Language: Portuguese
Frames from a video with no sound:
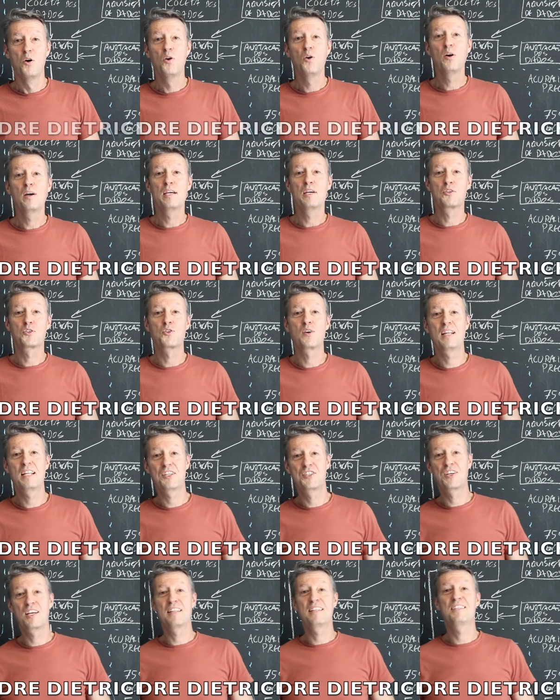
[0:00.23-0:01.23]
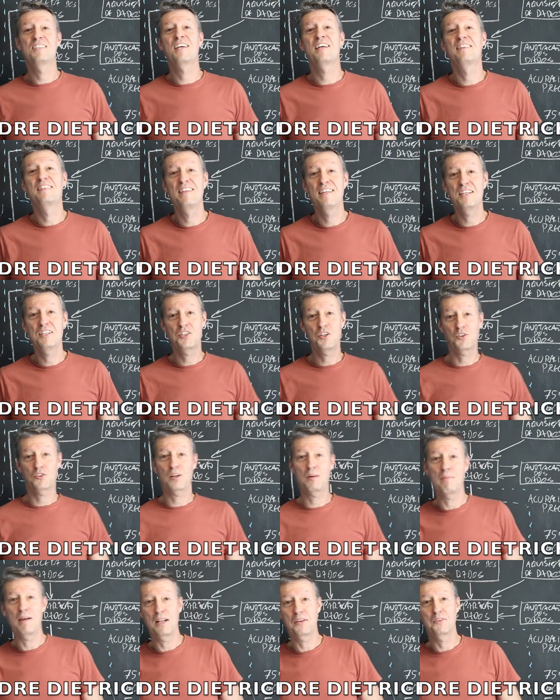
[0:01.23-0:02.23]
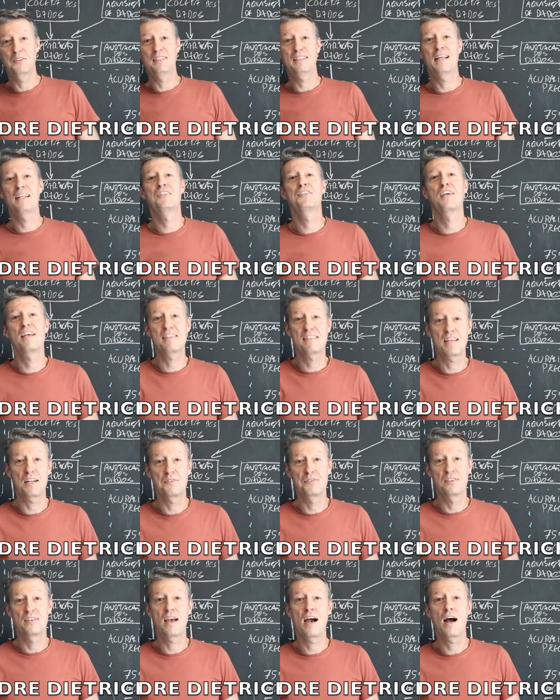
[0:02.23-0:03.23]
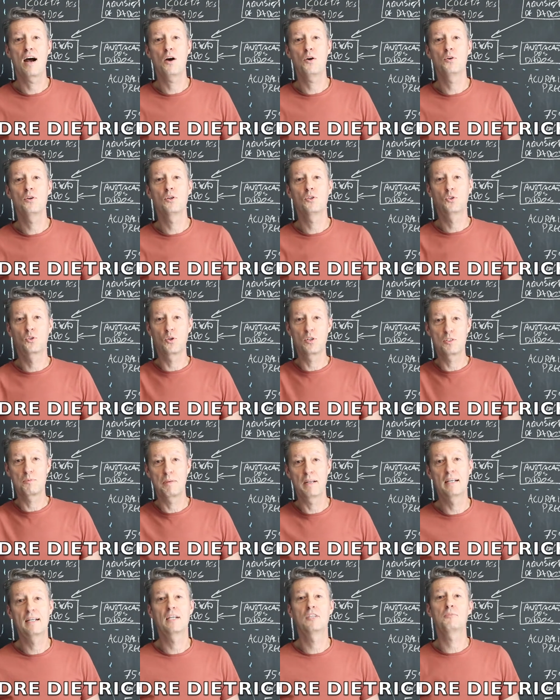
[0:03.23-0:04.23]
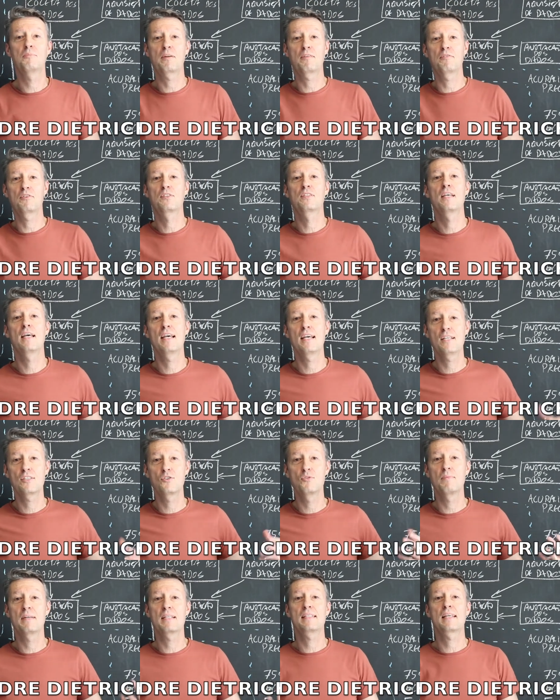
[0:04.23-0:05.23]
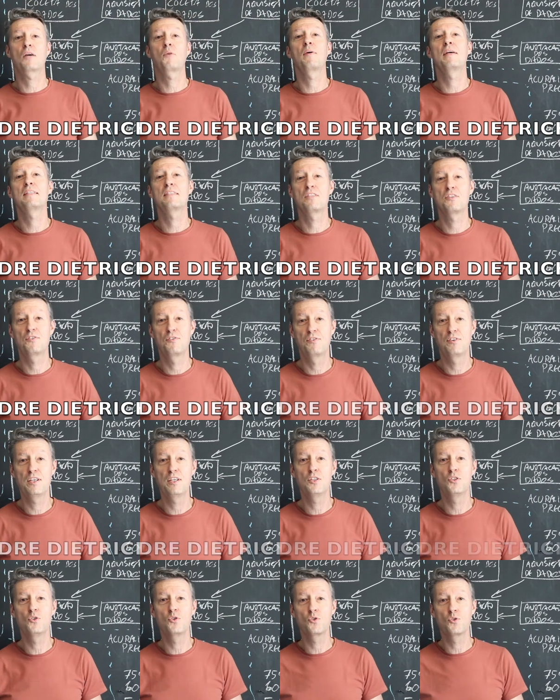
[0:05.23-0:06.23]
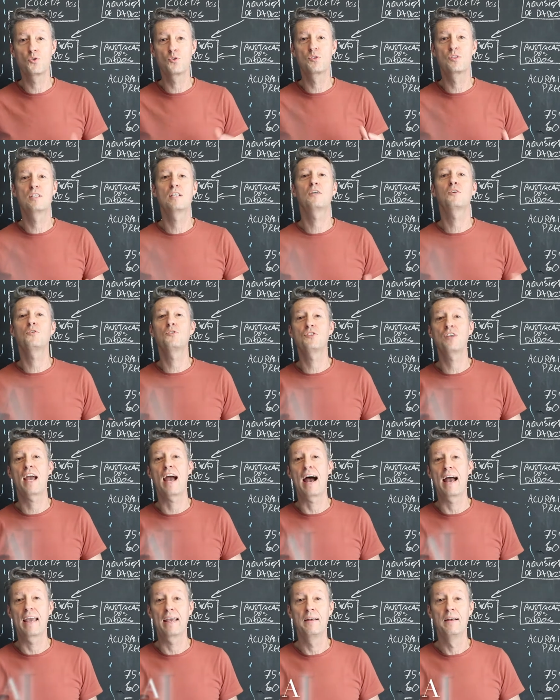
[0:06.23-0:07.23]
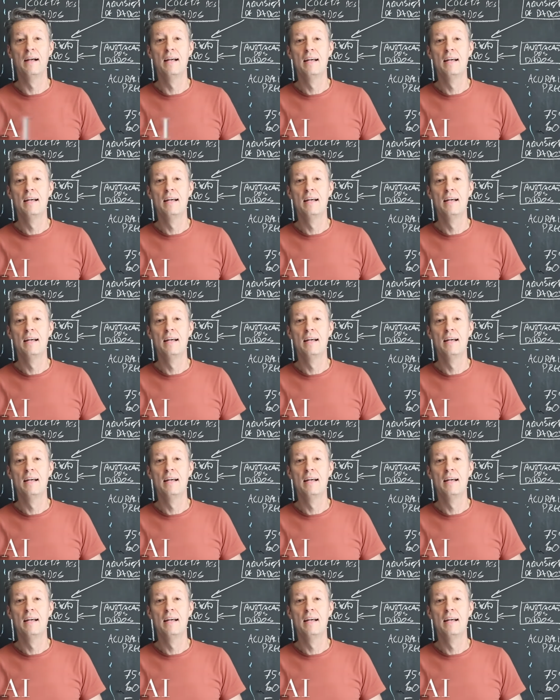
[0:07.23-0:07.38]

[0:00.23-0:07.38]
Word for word: Oi, eu sou Alexandre Dietrich, eu trabalho com inteligência artificial e eu estou explicando para vocês, numa sequência de vídeos, o ciclo de AI.